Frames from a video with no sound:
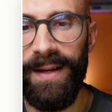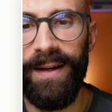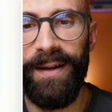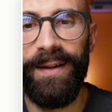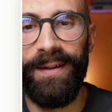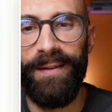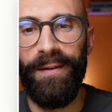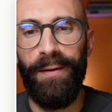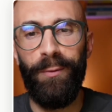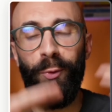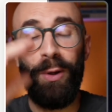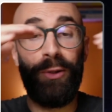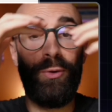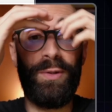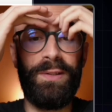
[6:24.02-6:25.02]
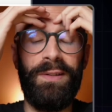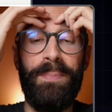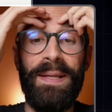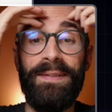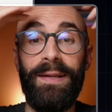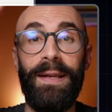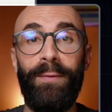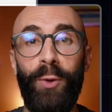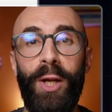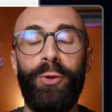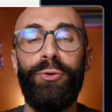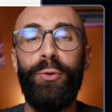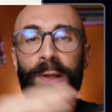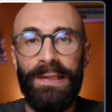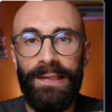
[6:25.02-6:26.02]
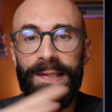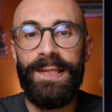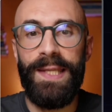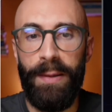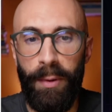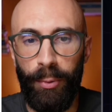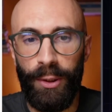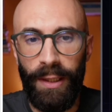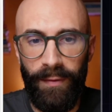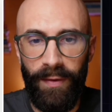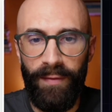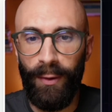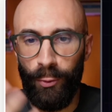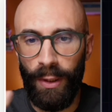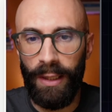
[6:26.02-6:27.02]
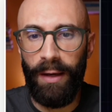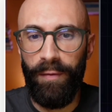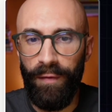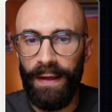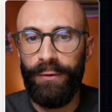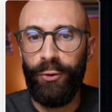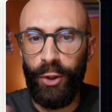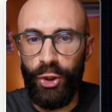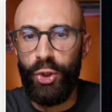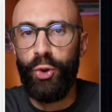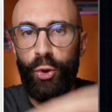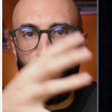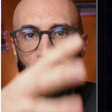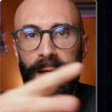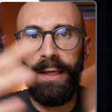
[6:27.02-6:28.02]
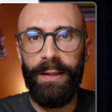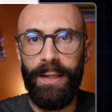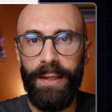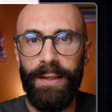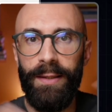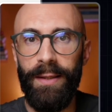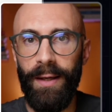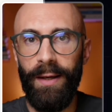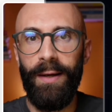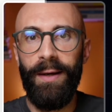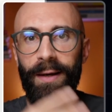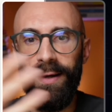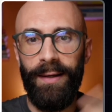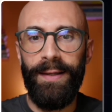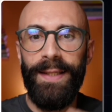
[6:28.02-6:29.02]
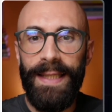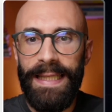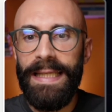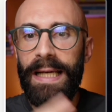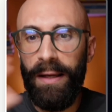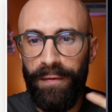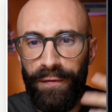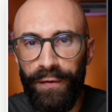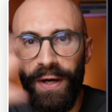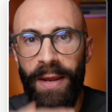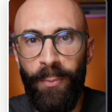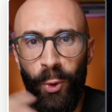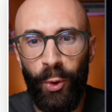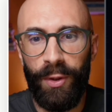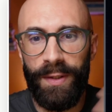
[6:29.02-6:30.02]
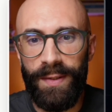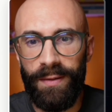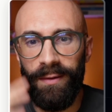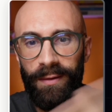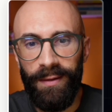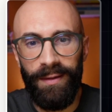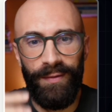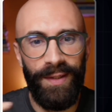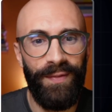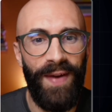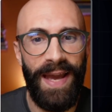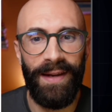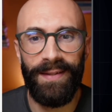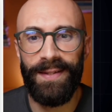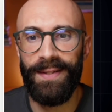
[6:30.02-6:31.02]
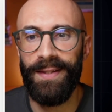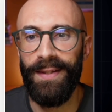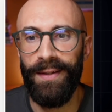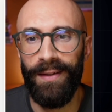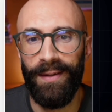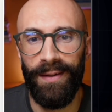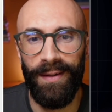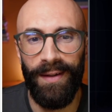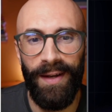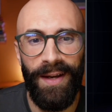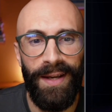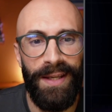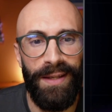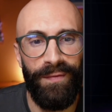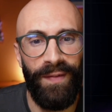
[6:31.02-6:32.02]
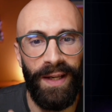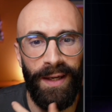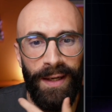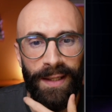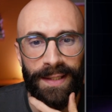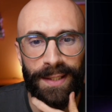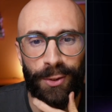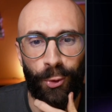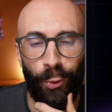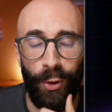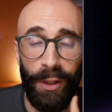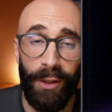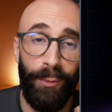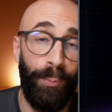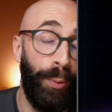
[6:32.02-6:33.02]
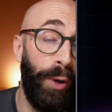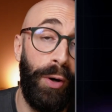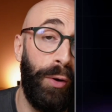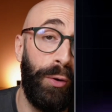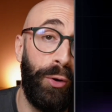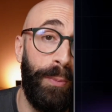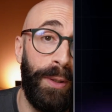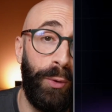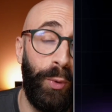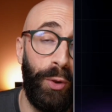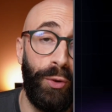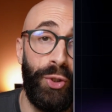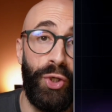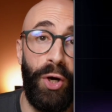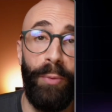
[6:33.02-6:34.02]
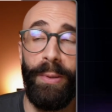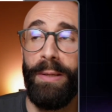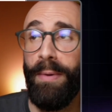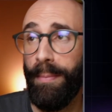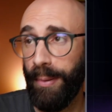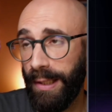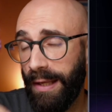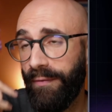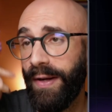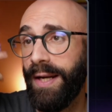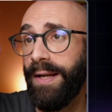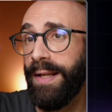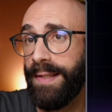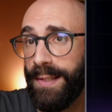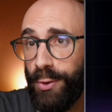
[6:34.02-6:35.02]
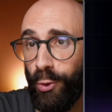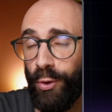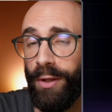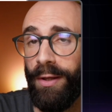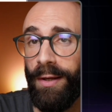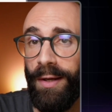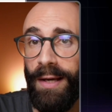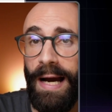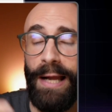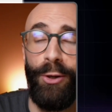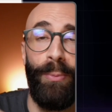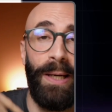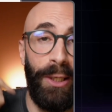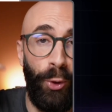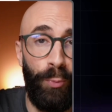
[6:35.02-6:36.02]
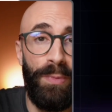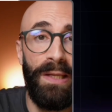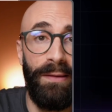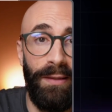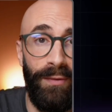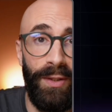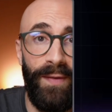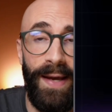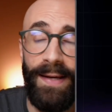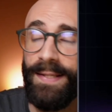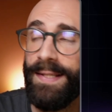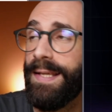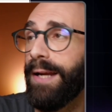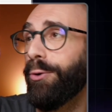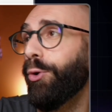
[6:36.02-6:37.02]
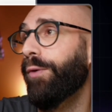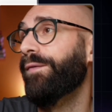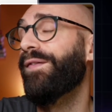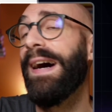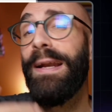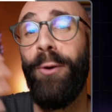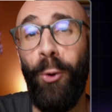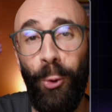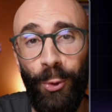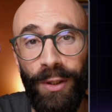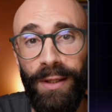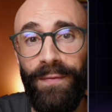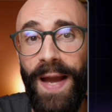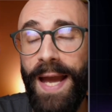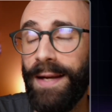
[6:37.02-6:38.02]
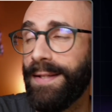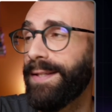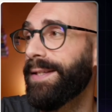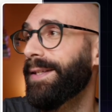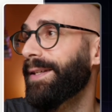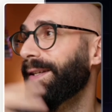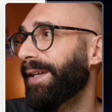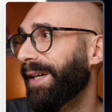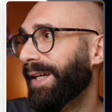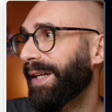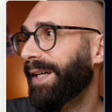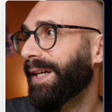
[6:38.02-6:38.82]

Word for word: Uh, quando ti metti a lavorare tutti quanti insieme poi devi valutare il fatto che ci sono magari dei eh, legal frameworks di- diversi in, in, varie nazioni, un po' come quello che dicevamo prima, perché varie nazioni hanno magari obiettivi diversi, hanno valori diversi